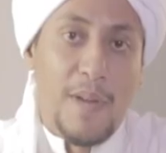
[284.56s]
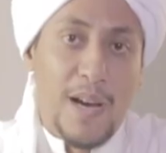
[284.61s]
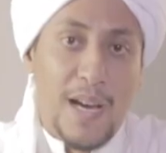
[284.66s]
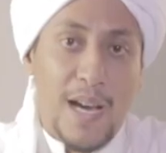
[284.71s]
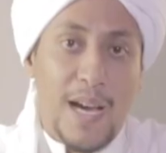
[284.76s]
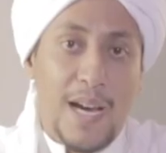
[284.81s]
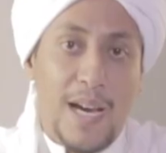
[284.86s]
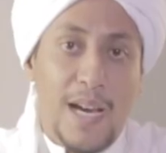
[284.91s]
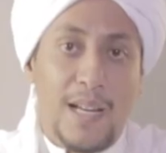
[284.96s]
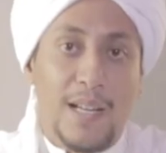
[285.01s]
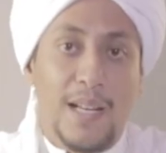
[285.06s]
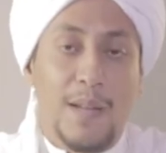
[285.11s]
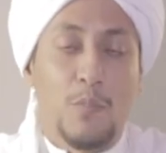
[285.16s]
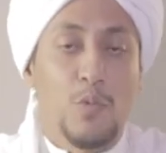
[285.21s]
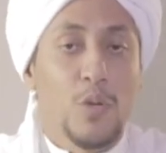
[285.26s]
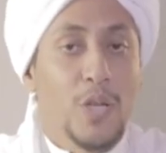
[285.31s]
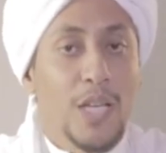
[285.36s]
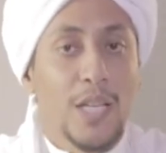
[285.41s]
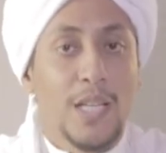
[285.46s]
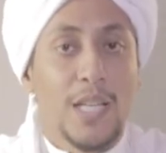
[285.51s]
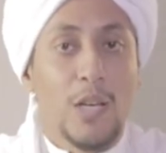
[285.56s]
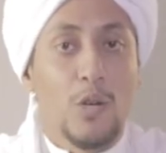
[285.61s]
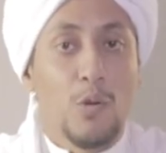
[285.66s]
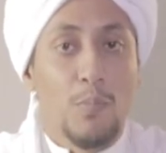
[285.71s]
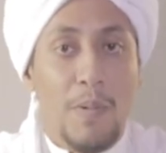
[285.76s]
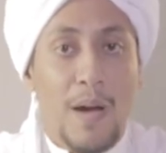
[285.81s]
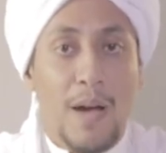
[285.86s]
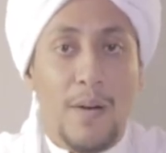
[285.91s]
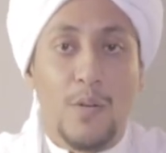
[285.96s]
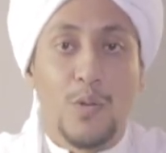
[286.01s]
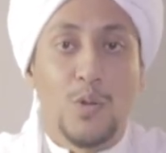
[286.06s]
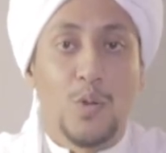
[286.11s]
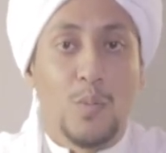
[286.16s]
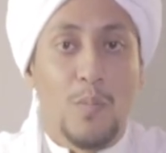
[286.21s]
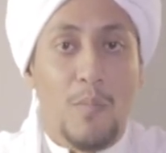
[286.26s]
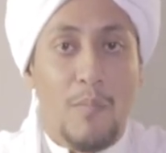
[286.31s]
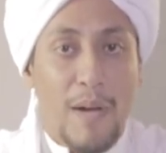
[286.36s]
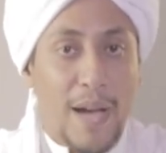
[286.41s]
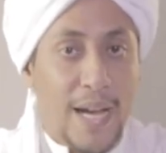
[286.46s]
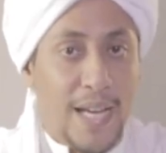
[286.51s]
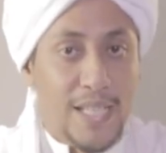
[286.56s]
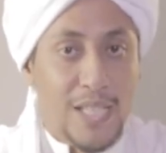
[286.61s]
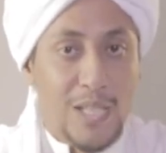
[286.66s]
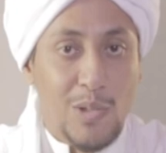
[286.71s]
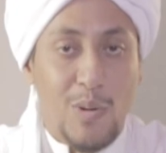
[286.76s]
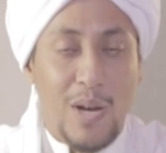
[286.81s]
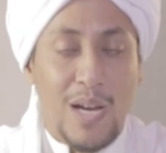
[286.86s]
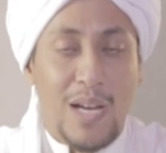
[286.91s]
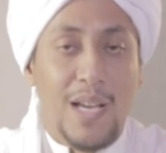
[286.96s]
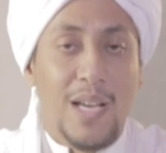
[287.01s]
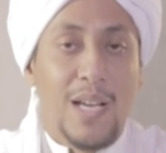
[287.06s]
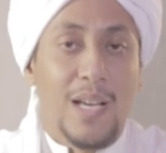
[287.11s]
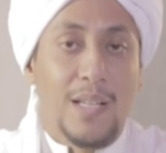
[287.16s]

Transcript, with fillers: maka karena mungkin dia lupa untuk memakai siwak,